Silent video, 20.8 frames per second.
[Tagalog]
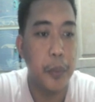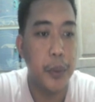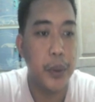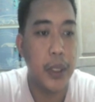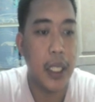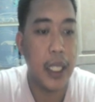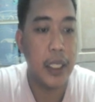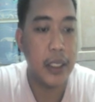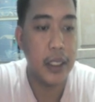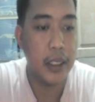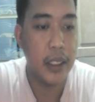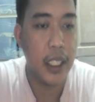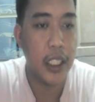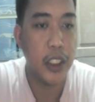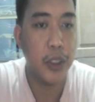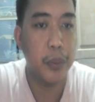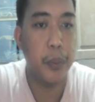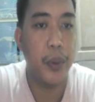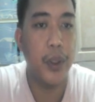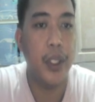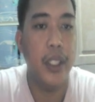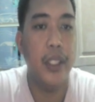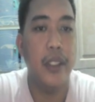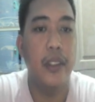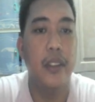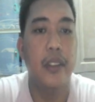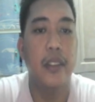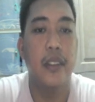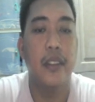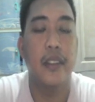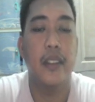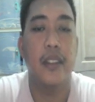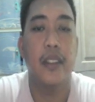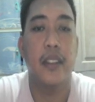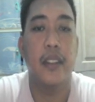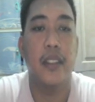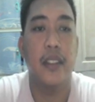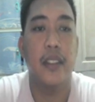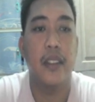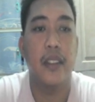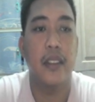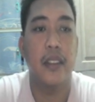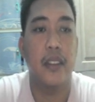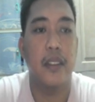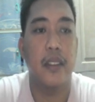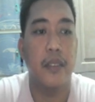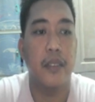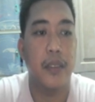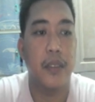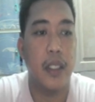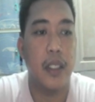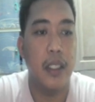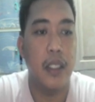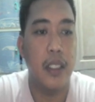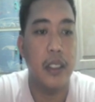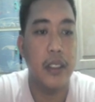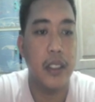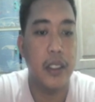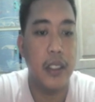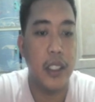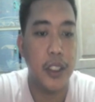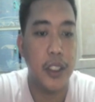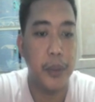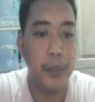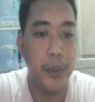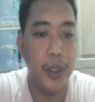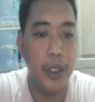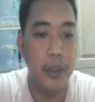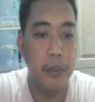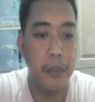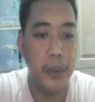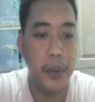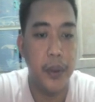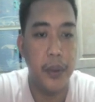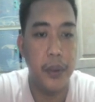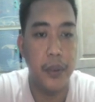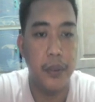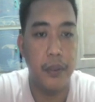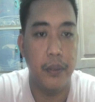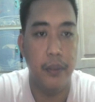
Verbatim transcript: Punta ka sa dashboard. Punta ka lang sa dashboard mo.